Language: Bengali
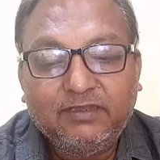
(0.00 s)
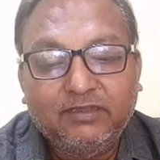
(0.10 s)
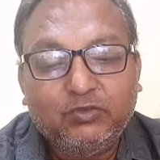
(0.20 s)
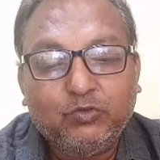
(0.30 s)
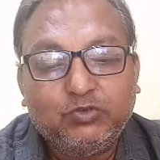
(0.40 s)

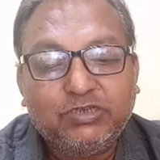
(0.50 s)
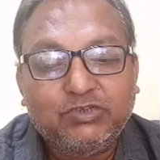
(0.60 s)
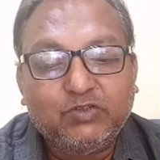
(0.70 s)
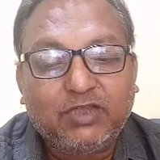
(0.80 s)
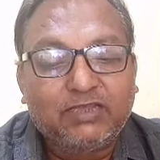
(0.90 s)
কিন্তু
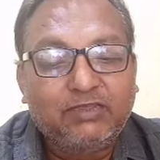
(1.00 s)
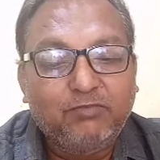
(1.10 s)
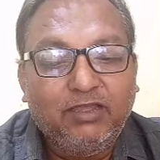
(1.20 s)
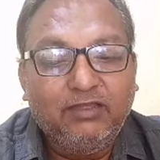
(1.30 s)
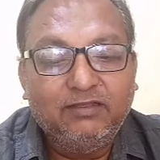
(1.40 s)
সেজ
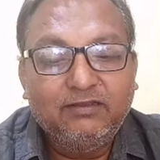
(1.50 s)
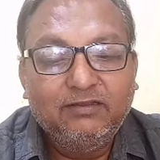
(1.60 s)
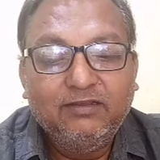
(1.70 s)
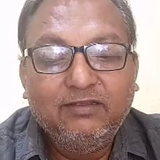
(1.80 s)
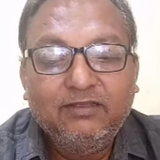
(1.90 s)
কাকিমা
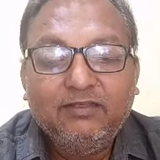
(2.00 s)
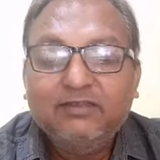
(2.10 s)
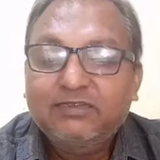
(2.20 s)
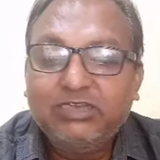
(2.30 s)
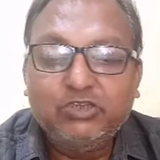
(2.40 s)

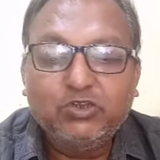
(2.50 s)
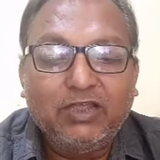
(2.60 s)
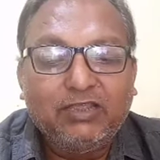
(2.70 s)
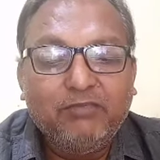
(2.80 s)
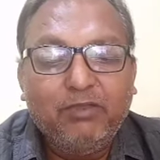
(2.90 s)
সেজ
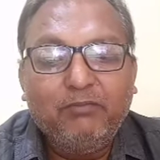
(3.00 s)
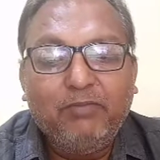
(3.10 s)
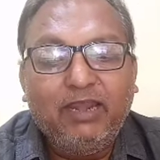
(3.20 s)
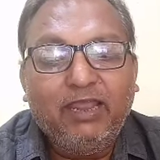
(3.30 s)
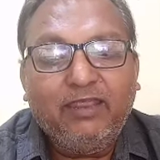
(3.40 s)
কাকিমার
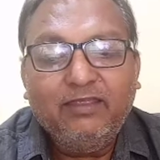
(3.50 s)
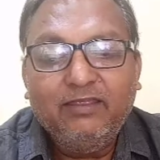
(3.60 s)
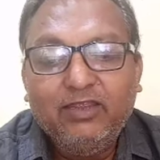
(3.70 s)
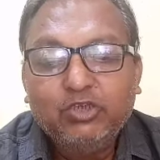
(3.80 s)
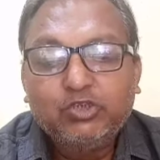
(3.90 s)
বেলায়
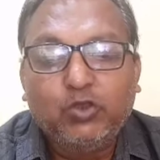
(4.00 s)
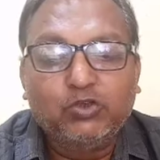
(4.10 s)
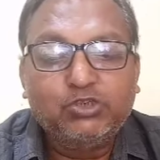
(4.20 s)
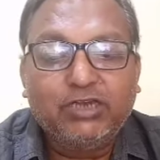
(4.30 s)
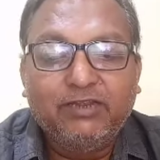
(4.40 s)

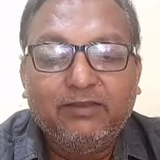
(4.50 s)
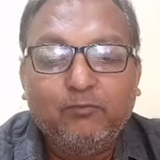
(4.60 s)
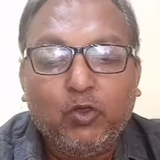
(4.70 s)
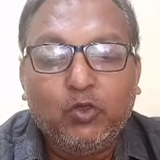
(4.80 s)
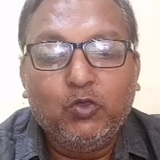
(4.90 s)
সংসারের
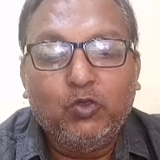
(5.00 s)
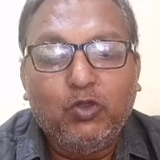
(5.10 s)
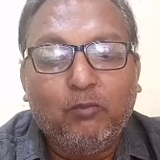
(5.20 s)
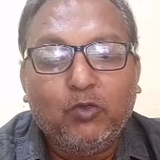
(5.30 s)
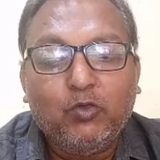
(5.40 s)
মঙ্গল
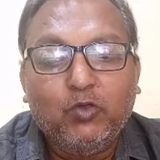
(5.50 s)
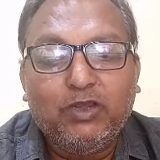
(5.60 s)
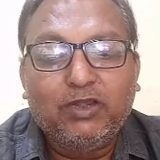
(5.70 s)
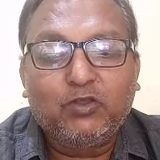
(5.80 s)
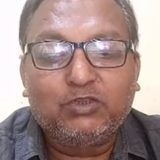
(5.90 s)

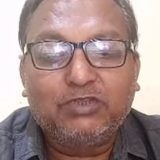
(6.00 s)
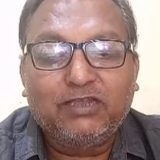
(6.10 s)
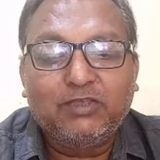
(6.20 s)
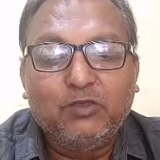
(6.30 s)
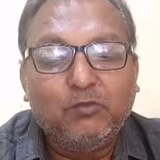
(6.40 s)
অমঙ্গলের কথা
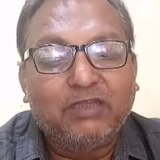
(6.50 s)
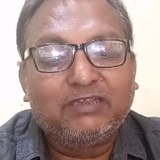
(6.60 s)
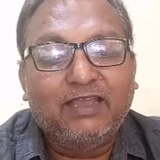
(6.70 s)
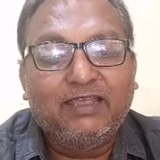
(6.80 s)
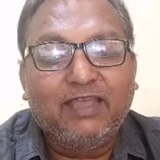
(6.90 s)
কেউ
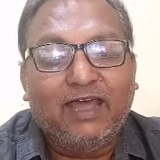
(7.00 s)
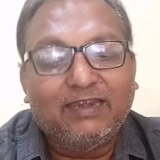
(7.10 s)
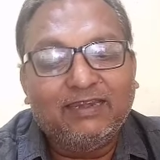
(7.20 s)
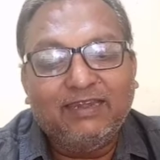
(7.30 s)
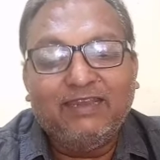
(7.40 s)
মাথায়
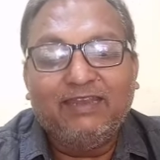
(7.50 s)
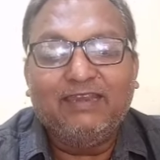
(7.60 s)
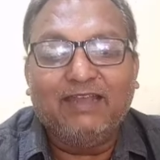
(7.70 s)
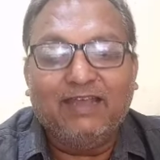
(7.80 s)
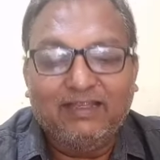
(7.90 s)

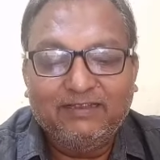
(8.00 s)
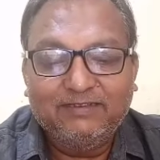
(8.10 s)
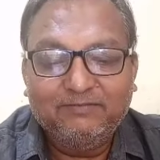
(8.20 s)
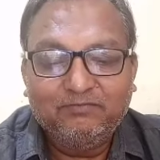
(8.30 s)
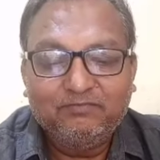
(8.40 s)
আনলেনই না
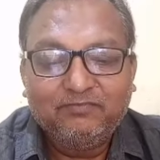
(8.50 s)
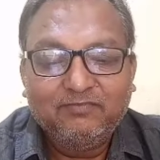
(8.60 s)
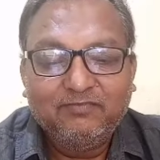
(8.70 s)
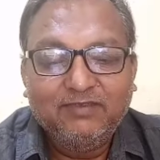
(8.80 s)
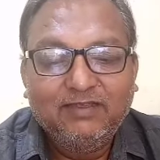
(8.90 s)

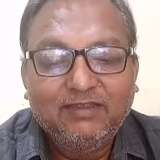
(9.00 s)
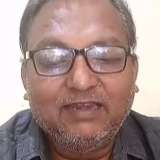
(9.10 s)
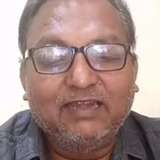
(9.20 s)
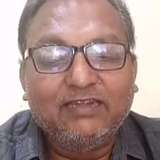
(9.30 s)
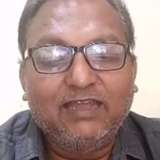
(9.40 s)

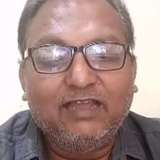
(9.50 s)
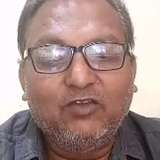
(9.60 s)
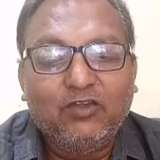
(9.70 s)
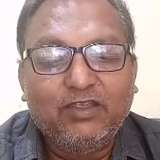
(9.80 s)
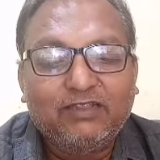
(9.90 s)

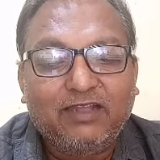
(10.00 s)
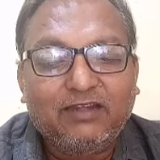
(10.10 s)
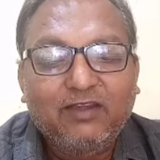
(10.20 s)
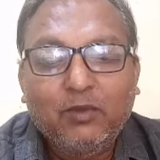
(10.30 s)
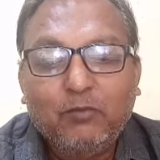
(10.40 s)
রান্নাঘরে তার
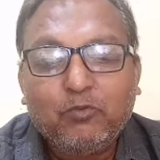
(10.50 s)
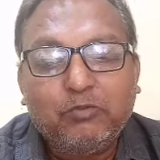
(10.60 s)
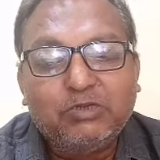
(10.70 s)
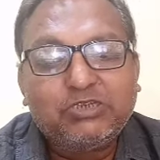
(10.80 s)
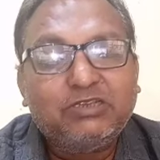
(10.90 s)

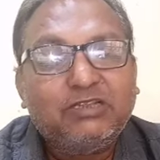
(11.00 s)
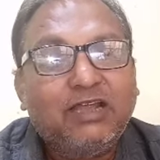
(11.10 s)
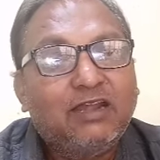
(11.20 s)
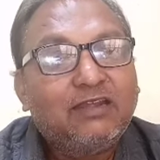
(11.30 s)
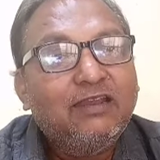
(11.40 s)

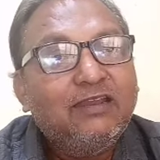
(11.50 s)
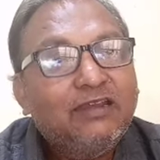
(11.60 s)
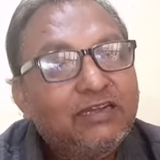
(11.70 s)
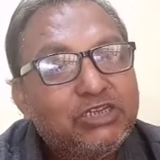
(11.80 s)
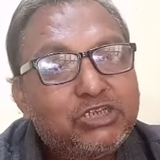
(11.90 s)
প্রবেশাধিকার
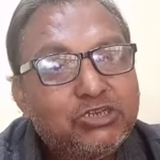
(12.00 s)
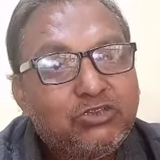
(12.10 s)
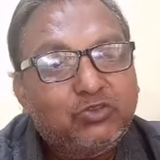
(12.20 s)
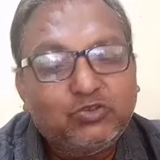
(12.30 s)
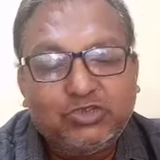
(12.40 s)

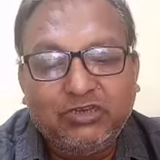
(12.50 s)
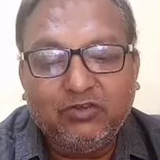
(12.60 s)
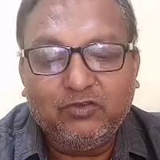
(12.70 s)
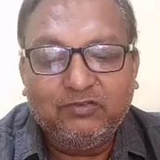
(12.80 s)
নিষিদ্ধ ছিল